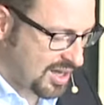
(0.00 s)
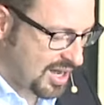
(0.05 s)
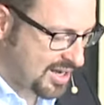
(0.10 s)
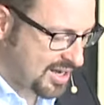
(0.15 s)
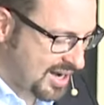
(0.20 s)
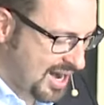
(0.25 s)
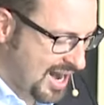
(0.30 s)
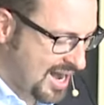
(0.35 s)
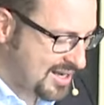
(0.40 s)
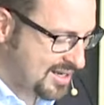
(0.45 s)

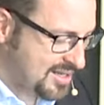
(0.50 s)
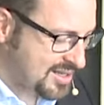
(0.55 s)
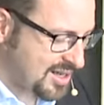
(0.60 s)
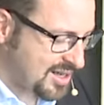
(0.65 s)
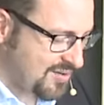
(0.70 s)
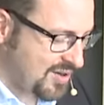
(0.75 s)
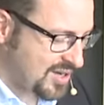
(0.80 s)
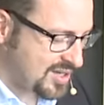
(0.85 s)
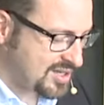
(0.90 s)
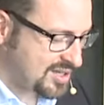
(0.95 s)
ein reines
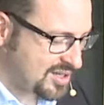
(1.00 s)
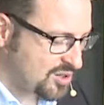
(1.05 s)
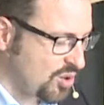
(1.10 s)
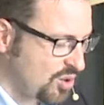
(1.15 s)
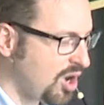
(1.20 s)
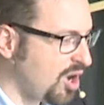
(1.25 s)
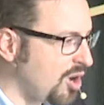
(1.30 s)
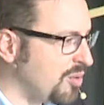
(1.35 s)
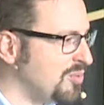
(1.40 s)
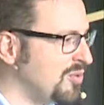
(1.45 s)
Gewissen
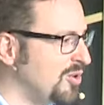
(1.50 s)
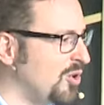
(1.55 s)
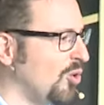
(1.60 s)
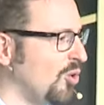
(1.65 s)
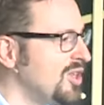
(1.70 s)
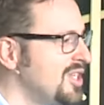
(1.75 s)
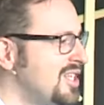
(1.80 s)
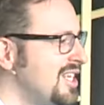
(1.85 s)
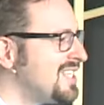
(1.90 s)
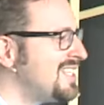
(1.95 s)
zu haben.
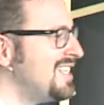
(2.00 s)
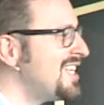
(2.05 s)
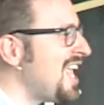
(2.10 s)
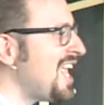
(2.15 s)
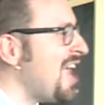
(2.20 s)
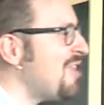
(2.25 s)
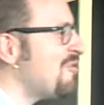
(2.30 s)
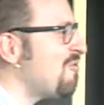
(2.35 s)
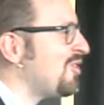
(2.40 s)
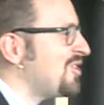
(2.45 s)
Und es ist
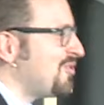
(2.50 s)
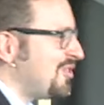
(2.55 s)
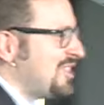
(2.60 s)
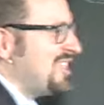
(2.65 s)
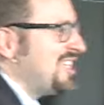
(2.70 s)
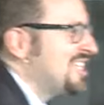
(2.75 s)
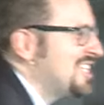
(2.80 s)
nicht etwas, was